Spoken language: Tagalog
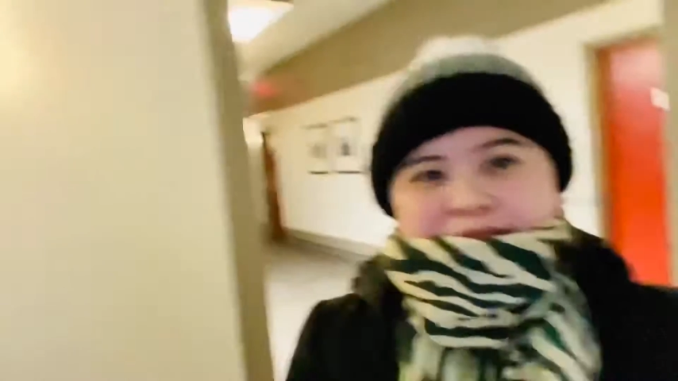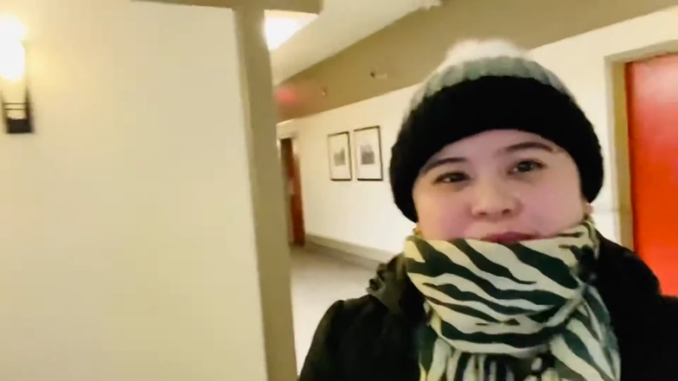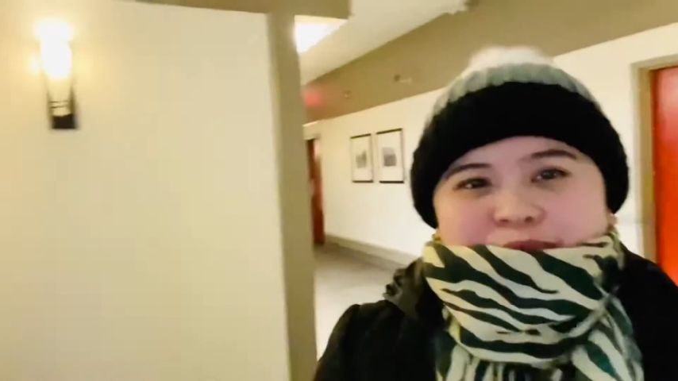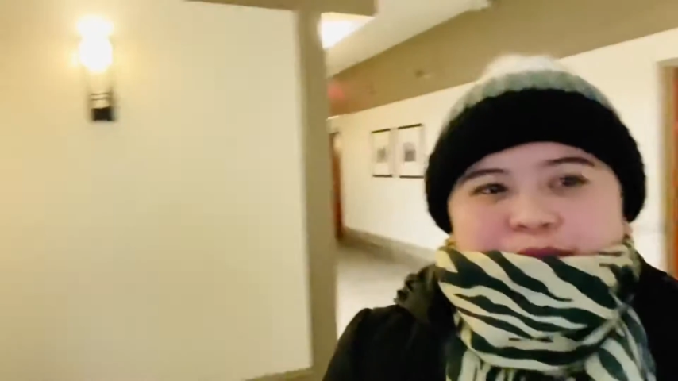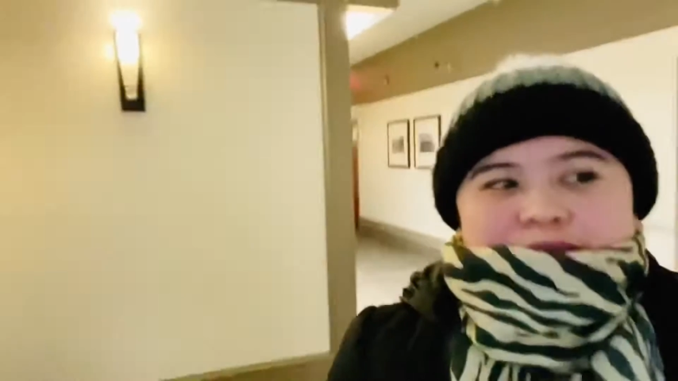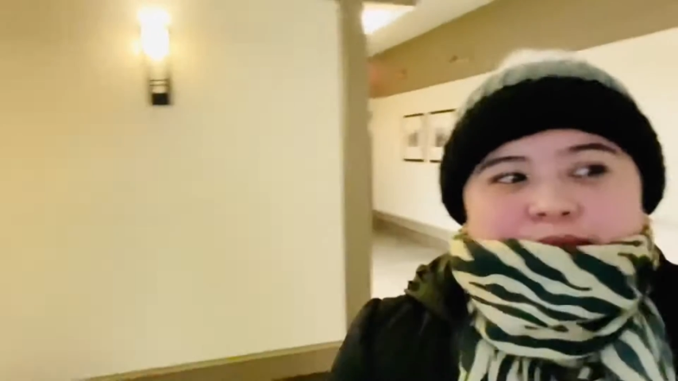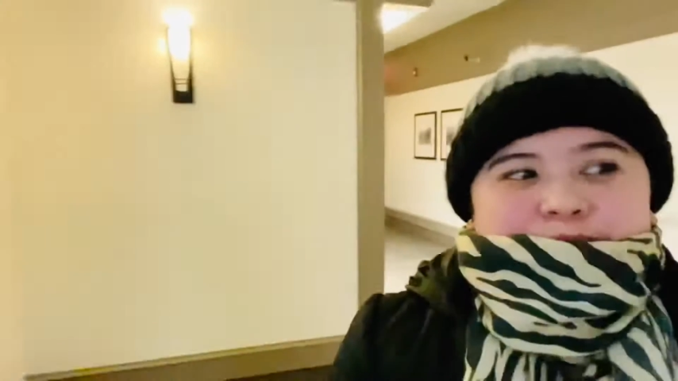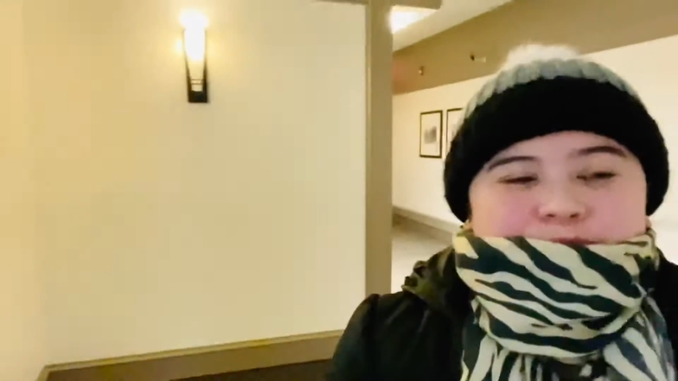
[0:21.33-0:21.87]

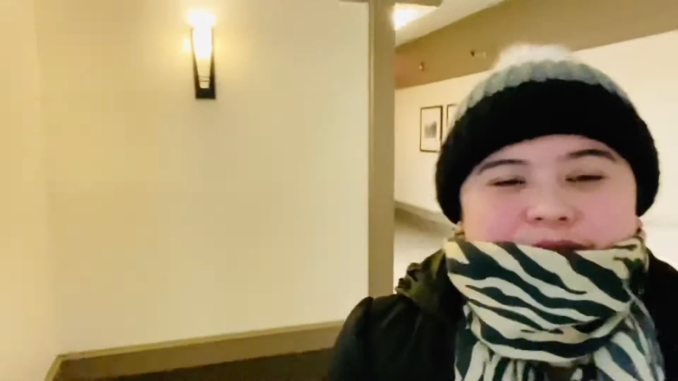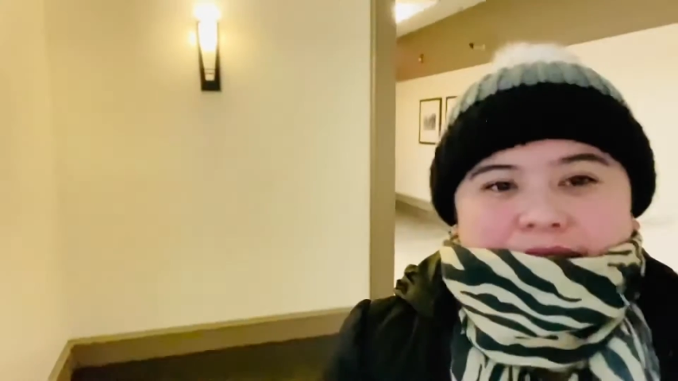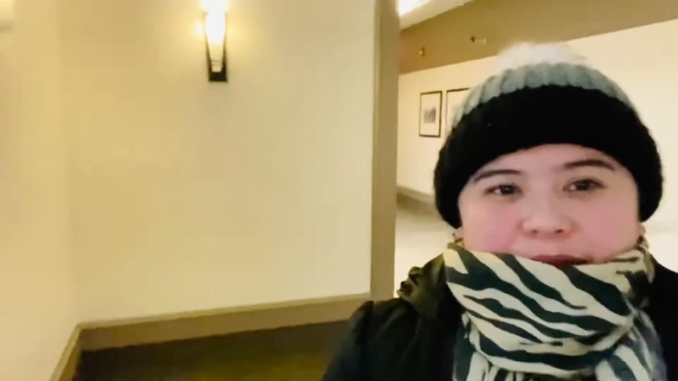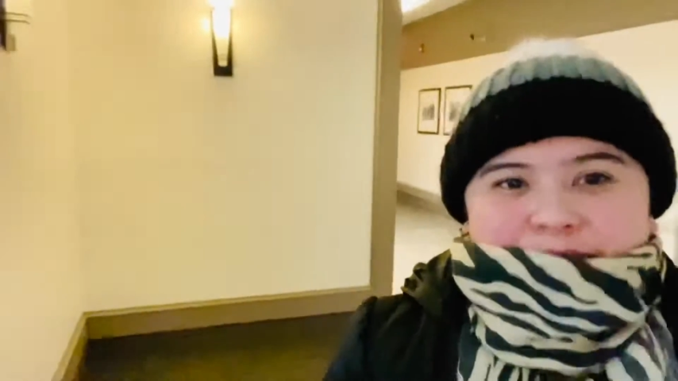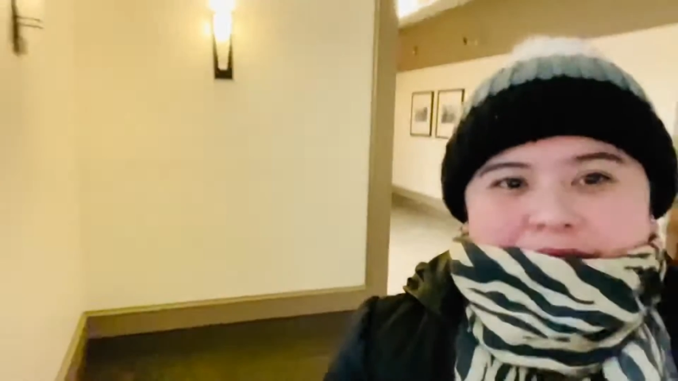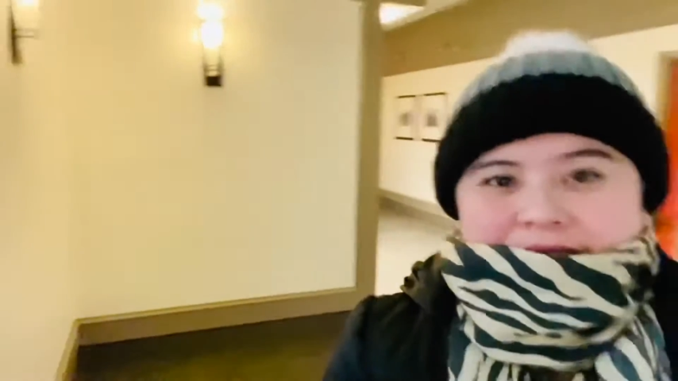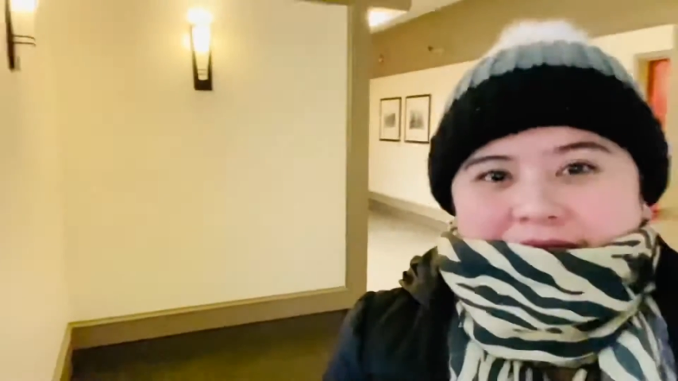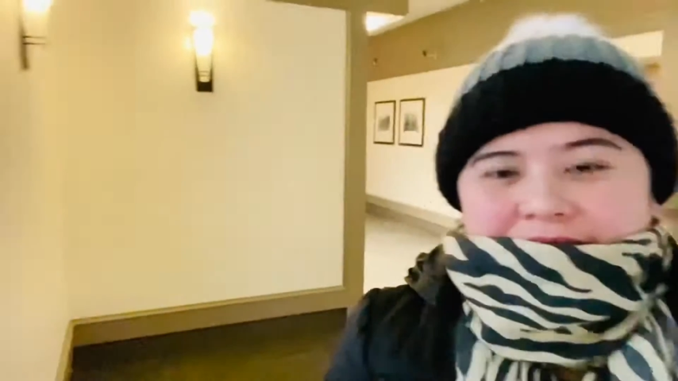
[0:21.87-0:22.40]
Punta muna
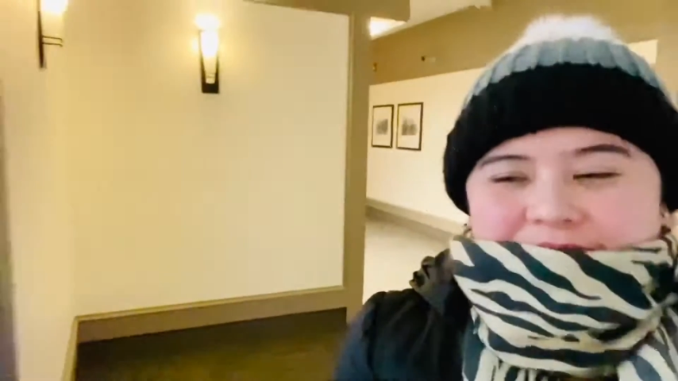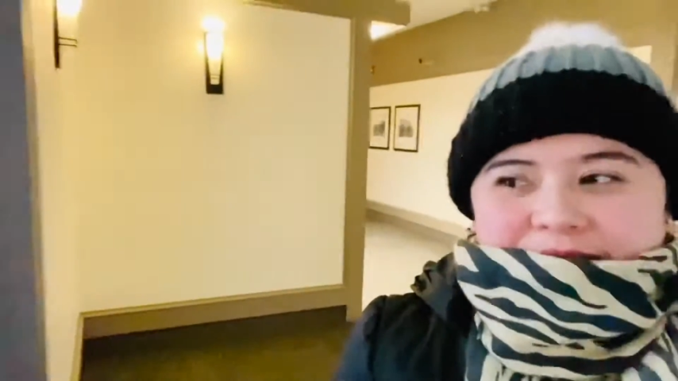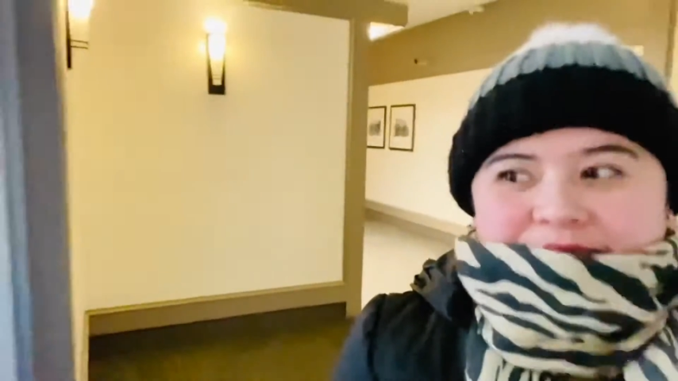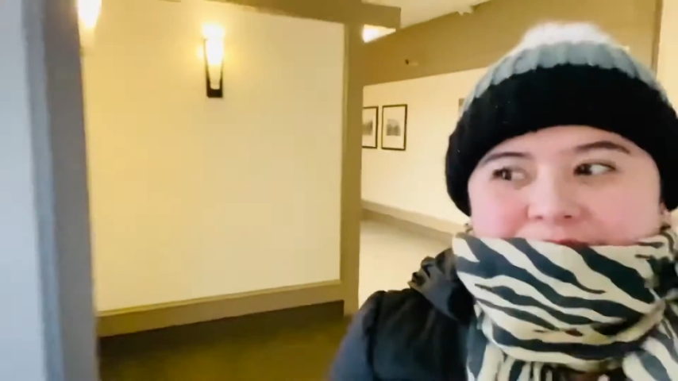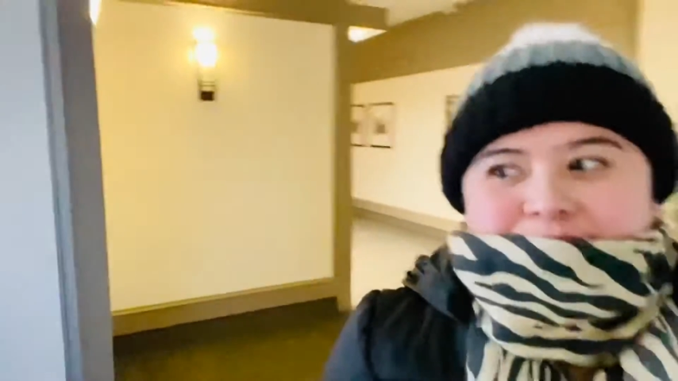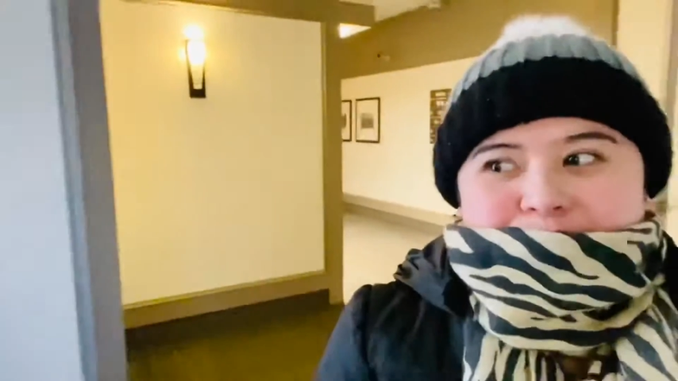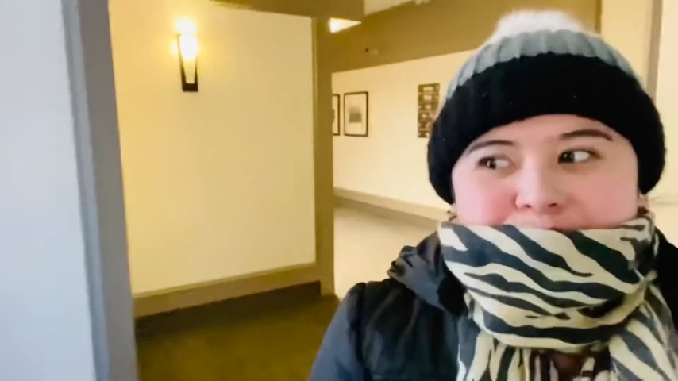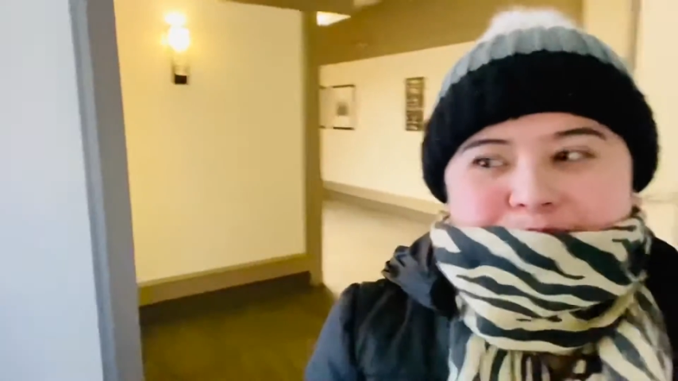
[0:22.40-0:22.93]
kami ng
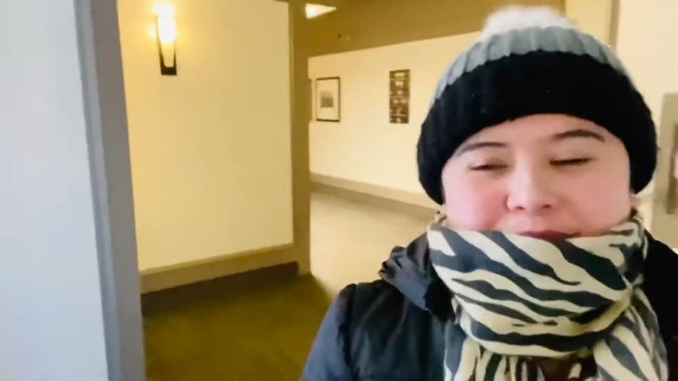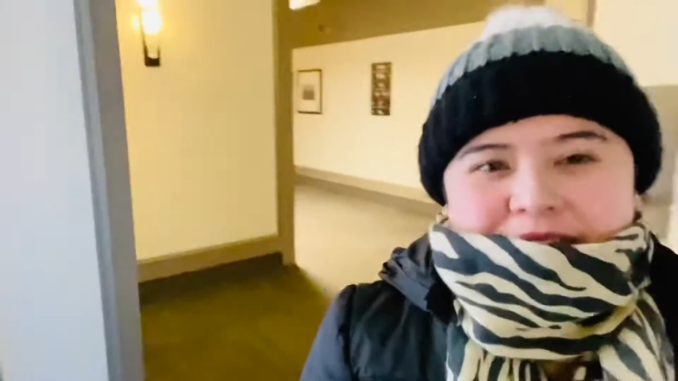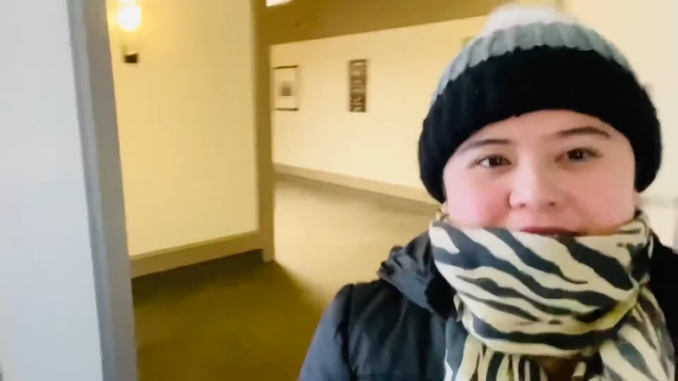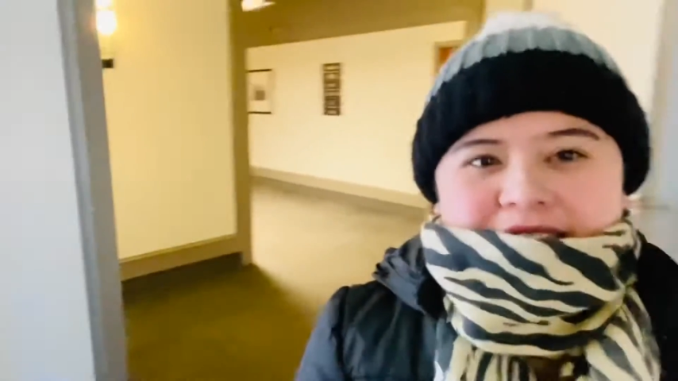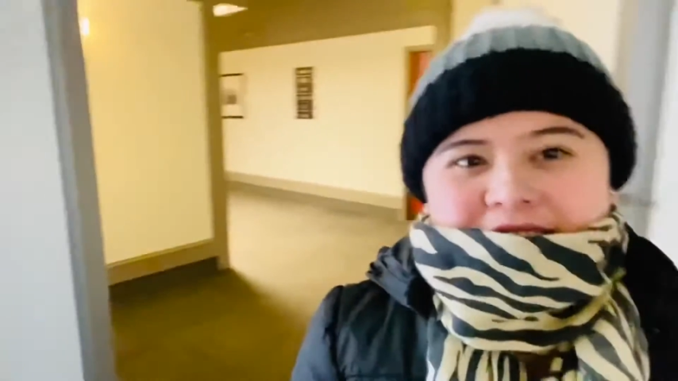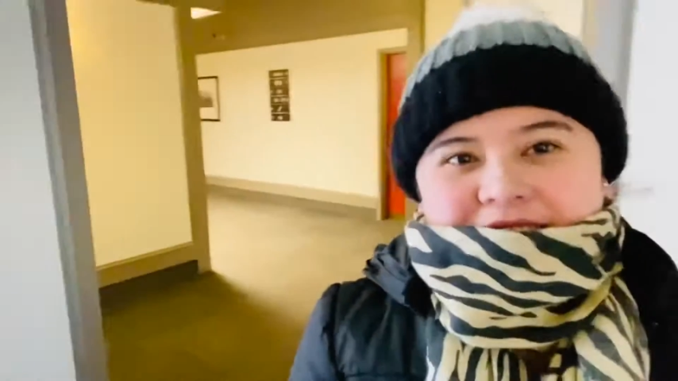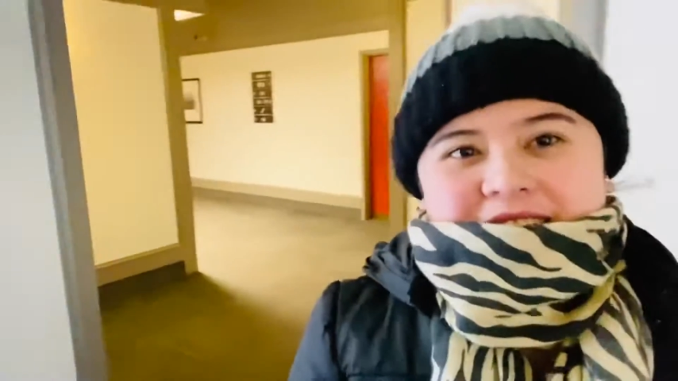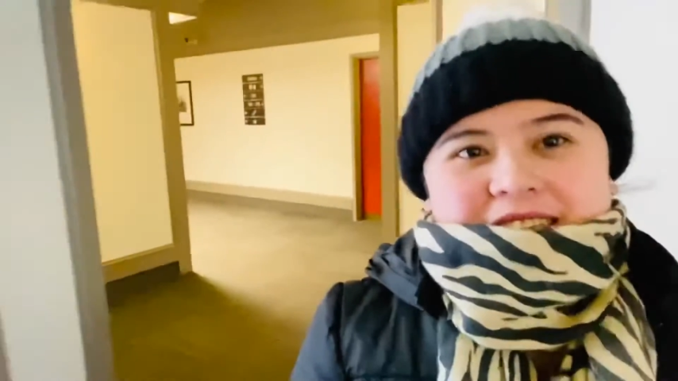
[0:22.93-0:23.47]
underground
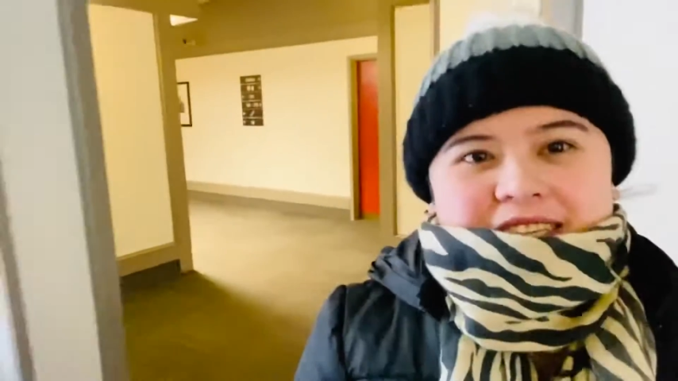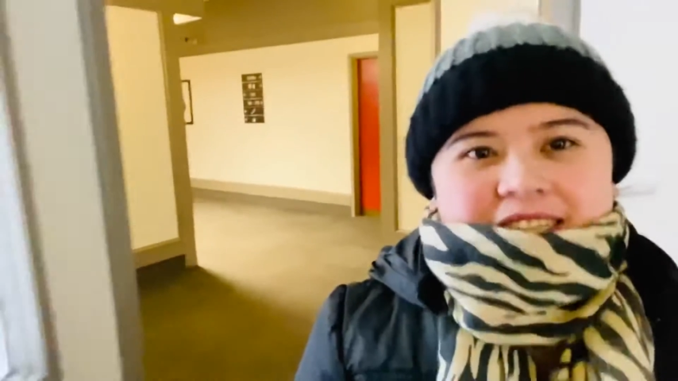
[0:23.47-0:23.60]
parking.